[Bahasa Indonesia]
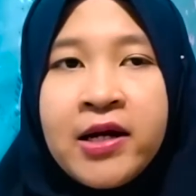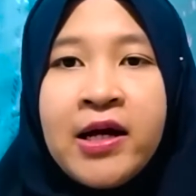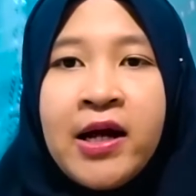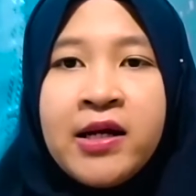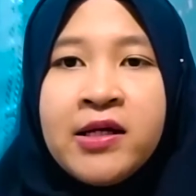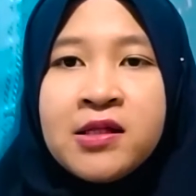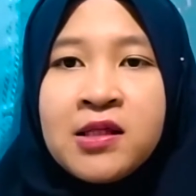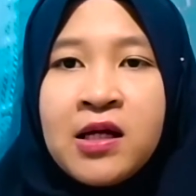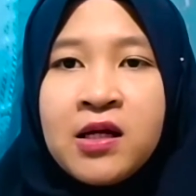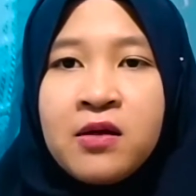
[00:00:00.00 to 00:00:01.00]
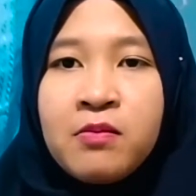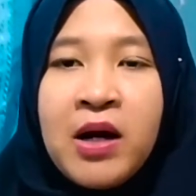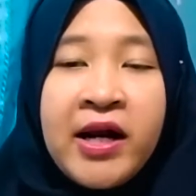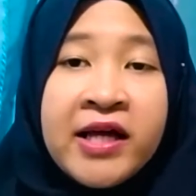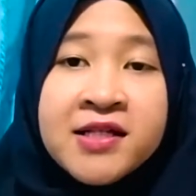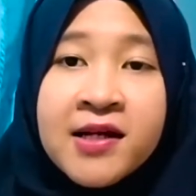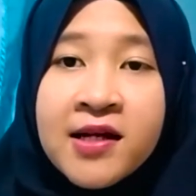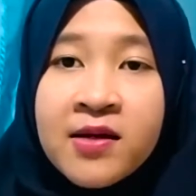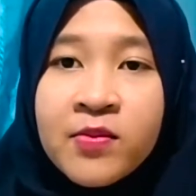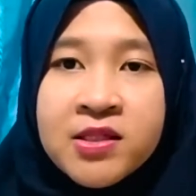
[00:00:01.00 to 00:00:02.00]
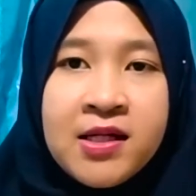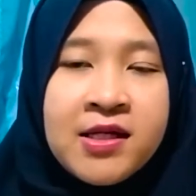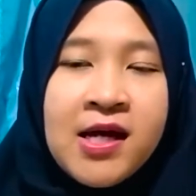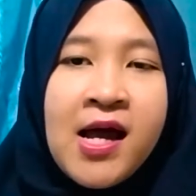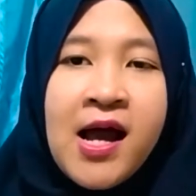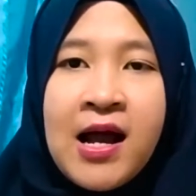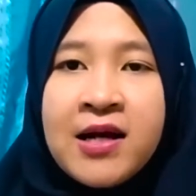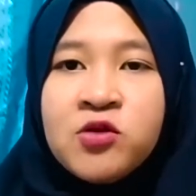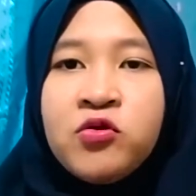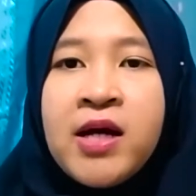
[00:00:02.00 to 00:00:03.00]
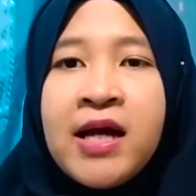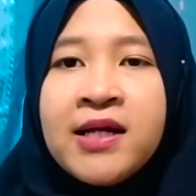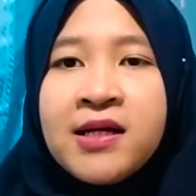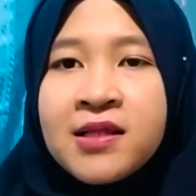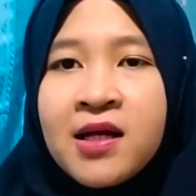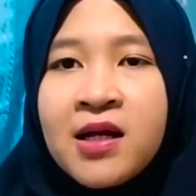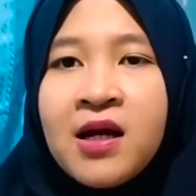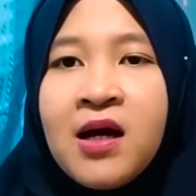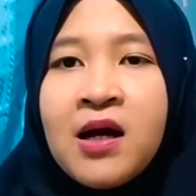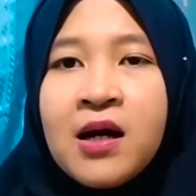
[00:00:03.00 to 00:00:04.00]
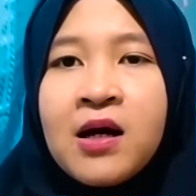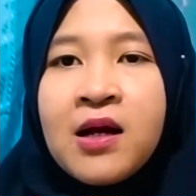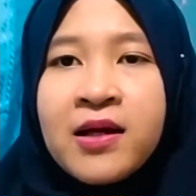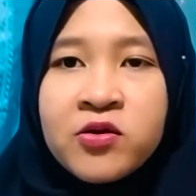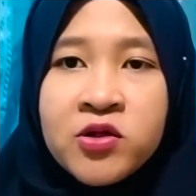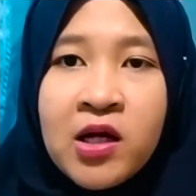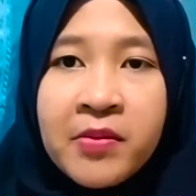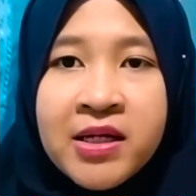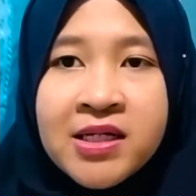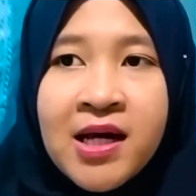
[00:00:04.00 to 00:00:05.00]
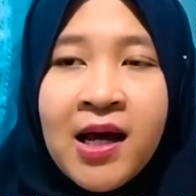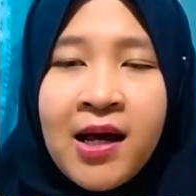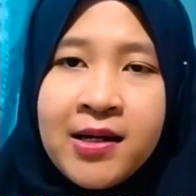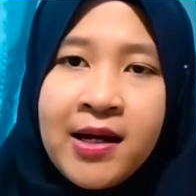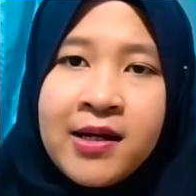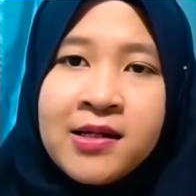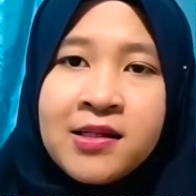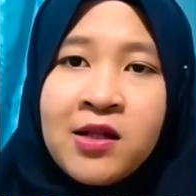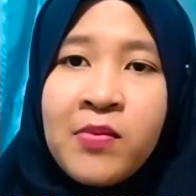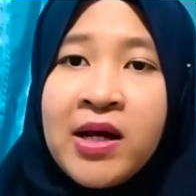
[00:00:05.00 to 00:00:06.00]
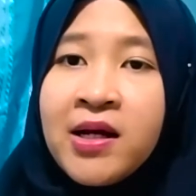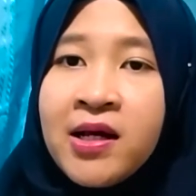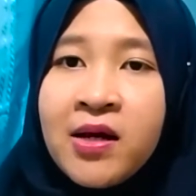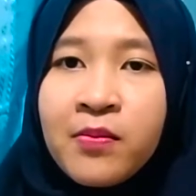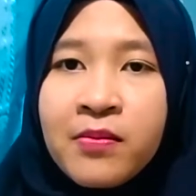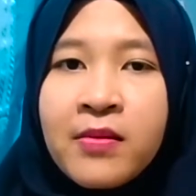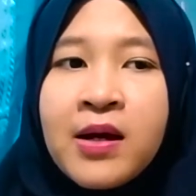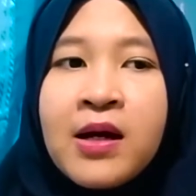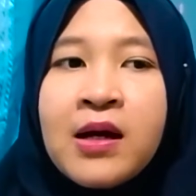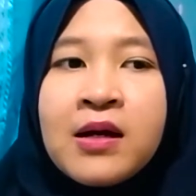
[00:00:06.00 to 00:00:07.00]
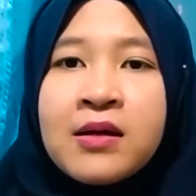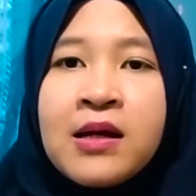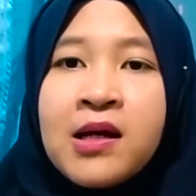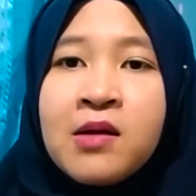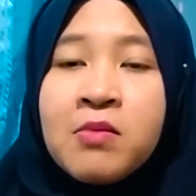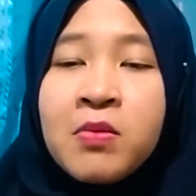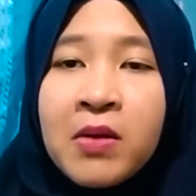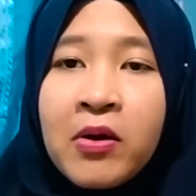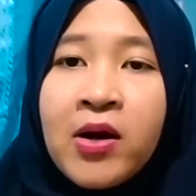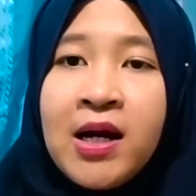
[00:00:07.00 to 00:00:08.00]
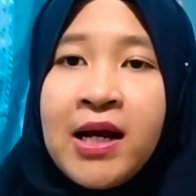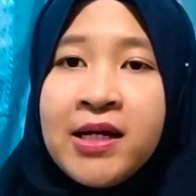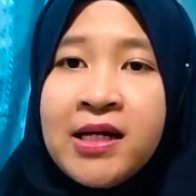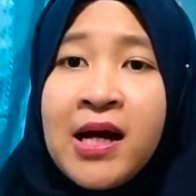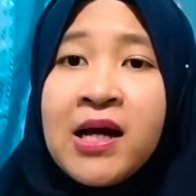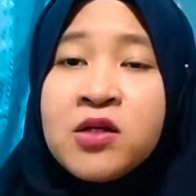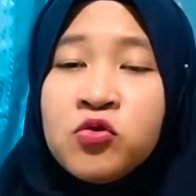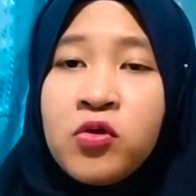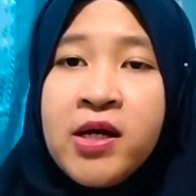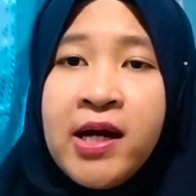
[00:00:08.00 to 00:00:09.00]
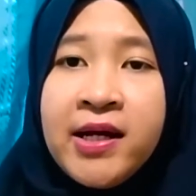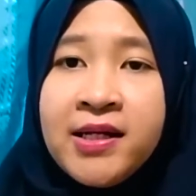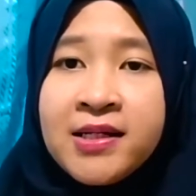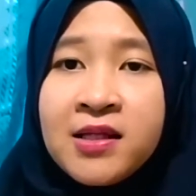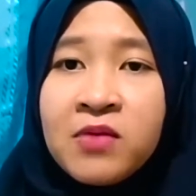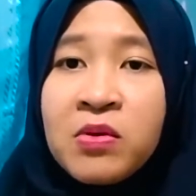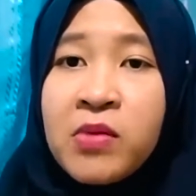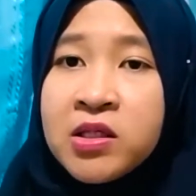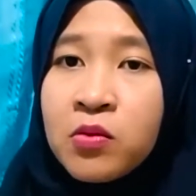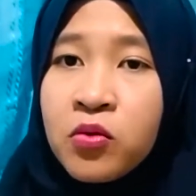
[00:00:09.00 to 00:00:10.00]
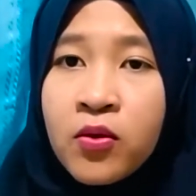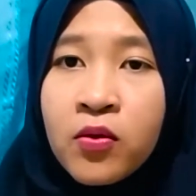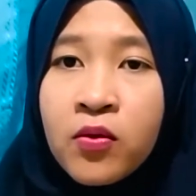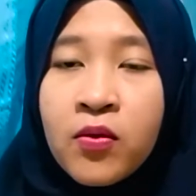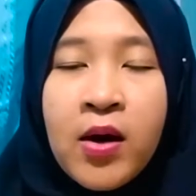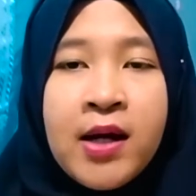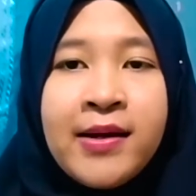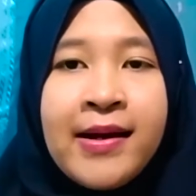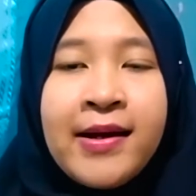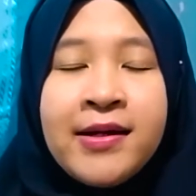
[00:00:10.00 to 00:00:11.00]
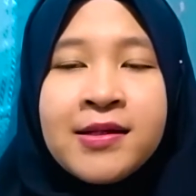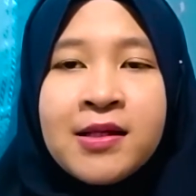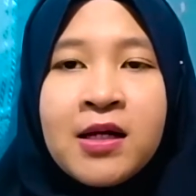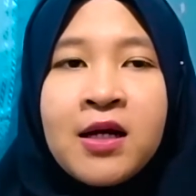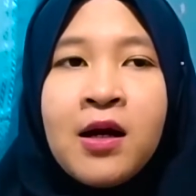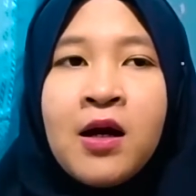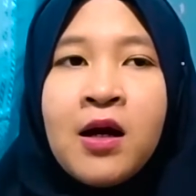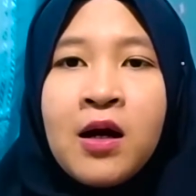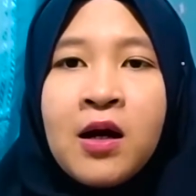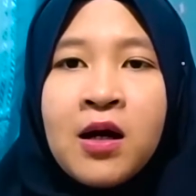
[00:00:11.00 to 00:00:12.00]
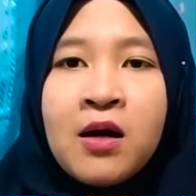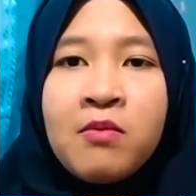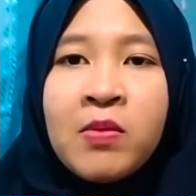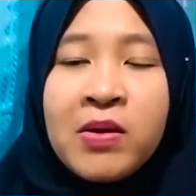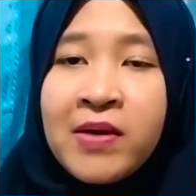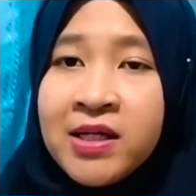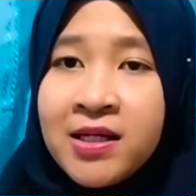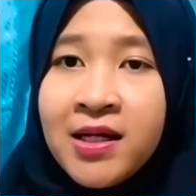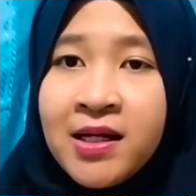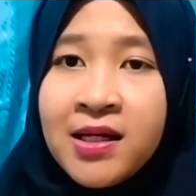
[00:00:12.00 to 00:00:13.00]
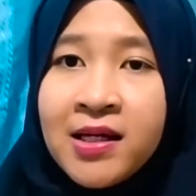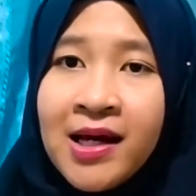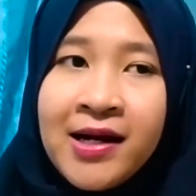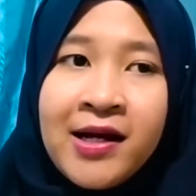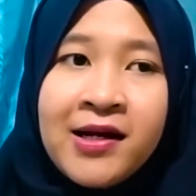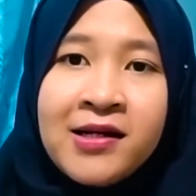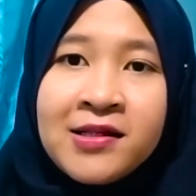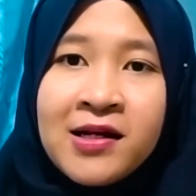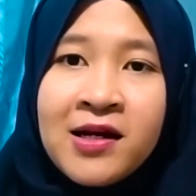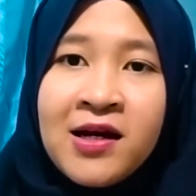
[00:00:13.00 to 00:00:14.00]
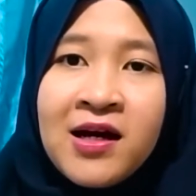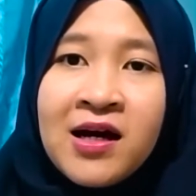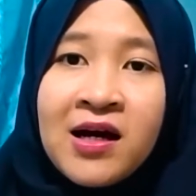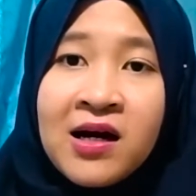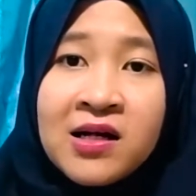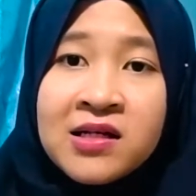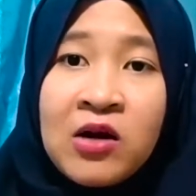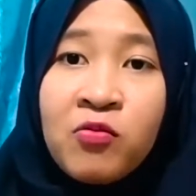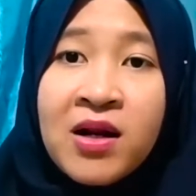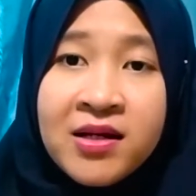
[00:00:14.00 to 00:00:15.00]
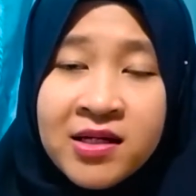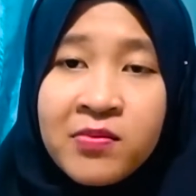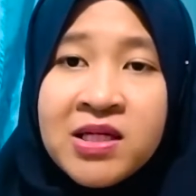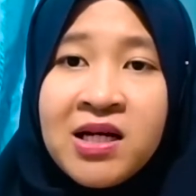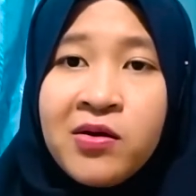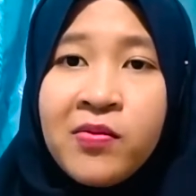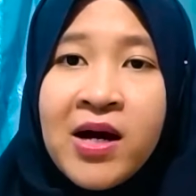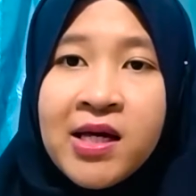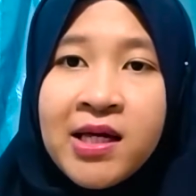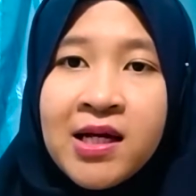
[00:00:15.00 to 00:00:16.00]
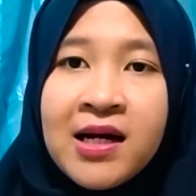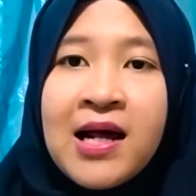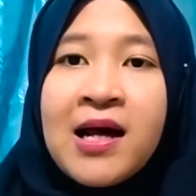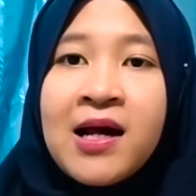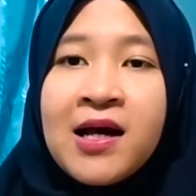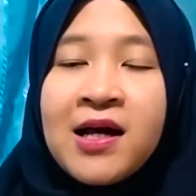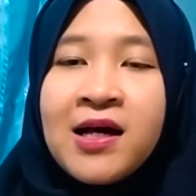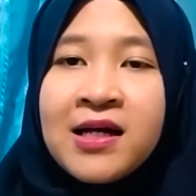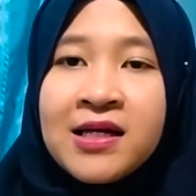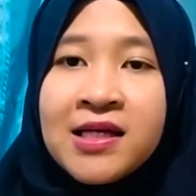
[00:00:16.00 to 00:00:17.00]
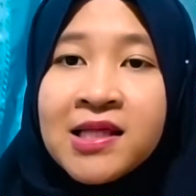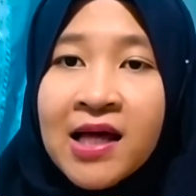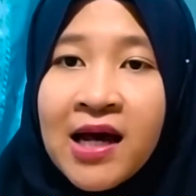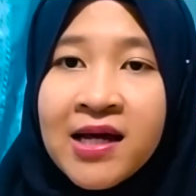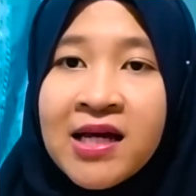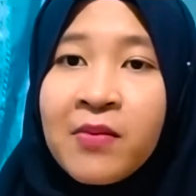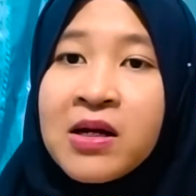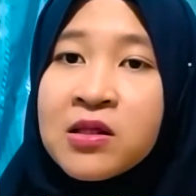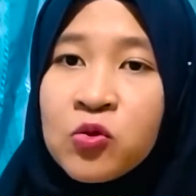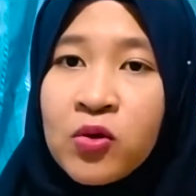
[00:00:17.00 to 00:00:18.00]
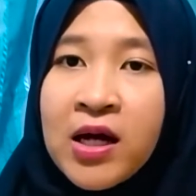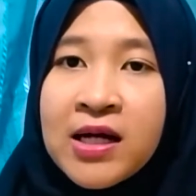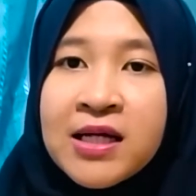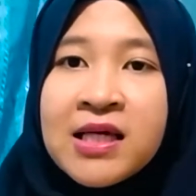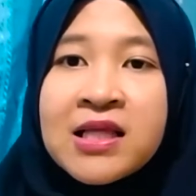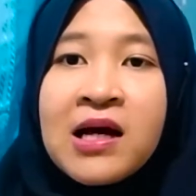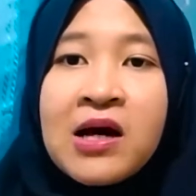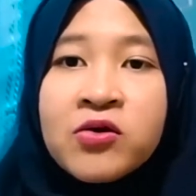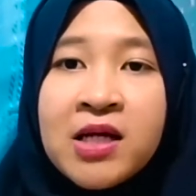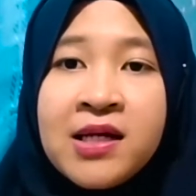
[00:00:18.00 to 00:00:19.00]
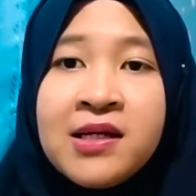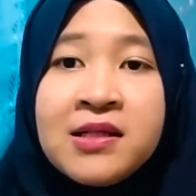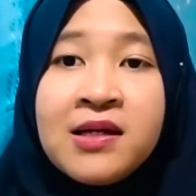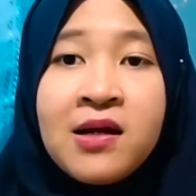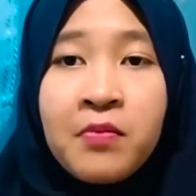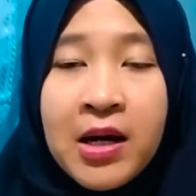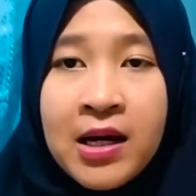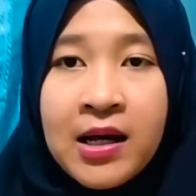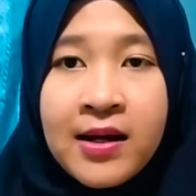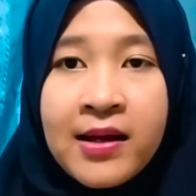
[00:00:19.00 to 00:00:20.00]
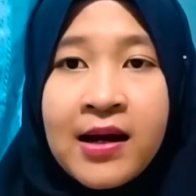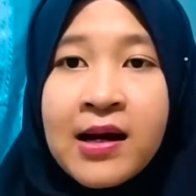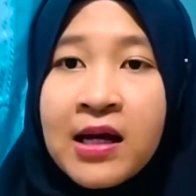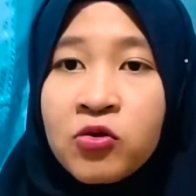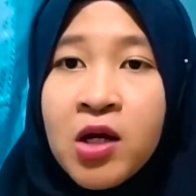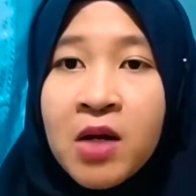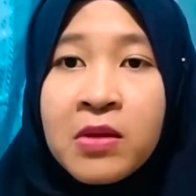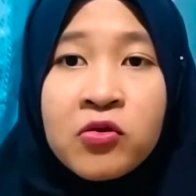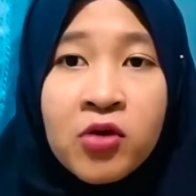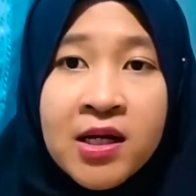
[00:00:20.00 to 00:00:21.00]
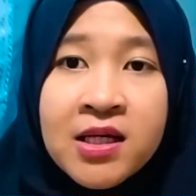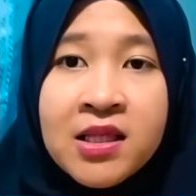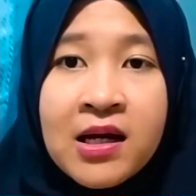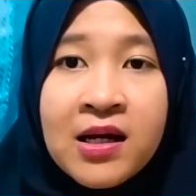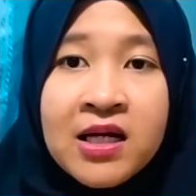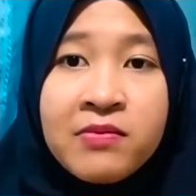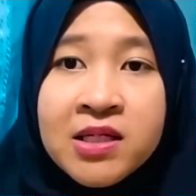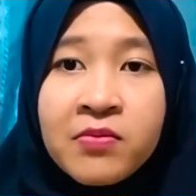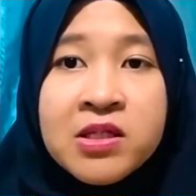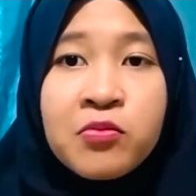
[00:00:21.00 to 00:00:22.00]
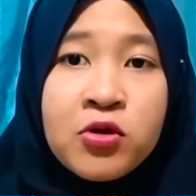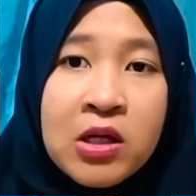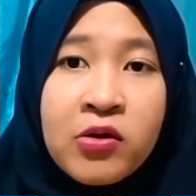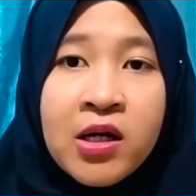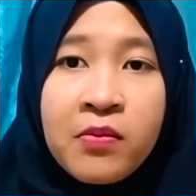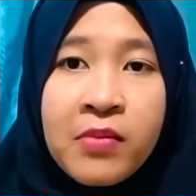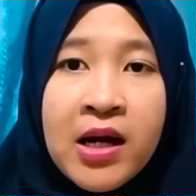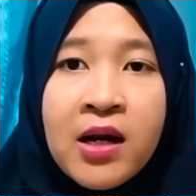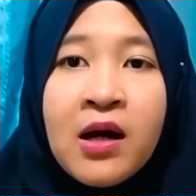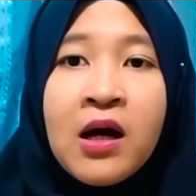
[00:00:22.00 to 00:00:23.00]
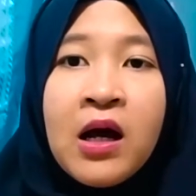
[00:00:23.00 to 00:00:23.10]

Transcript: ada yang addicted makan es krim misalnya ada juga yang addicted uh, lihat sosial media ada yang addicted main game dan beberapa orang lainnya ada juga yang addicted membaca buku ada yang addicted uh, memperbaiki diri ada yang addicted uh, selalu belajar menjadi lebih baik nah kita yang menentukan kita harus addicted kemana karena itu yang akan menentukan kita 5-10 tahun ke depan